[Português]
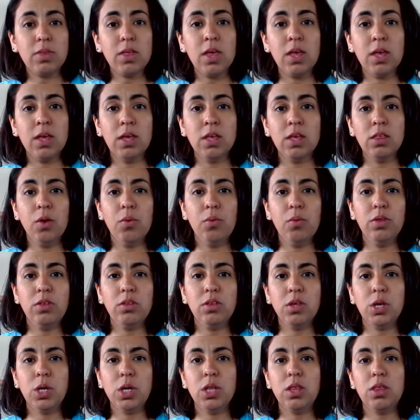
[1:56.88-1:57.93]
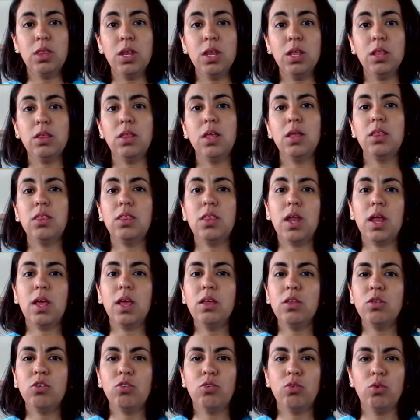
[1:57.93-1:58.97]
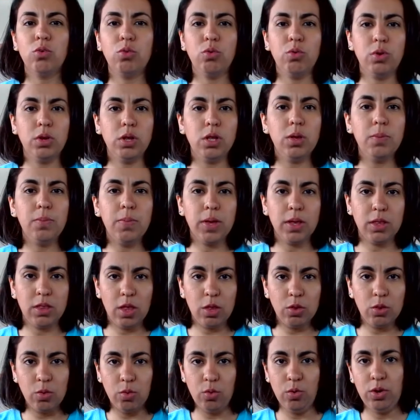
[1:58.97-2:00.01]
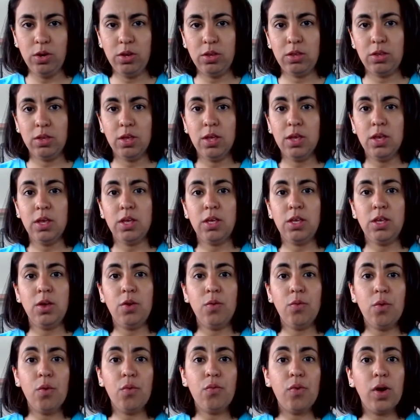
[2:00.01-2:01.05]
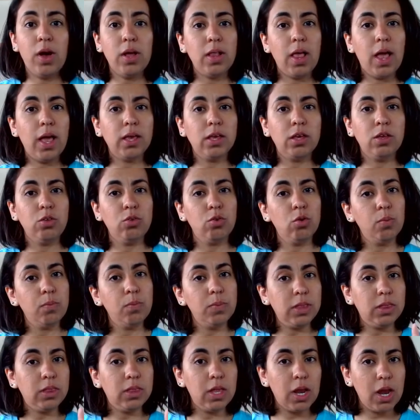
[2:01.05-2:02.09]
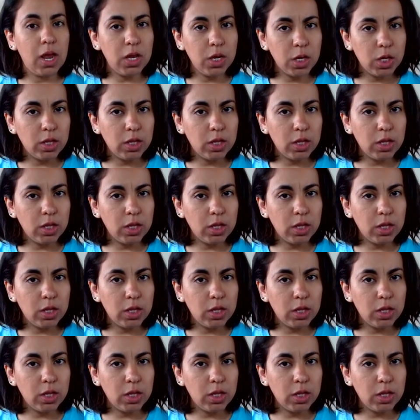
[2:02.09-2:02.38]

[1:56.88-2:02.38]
Então existe 33 estruturas libertadoras e eu vou falar aqui sobre três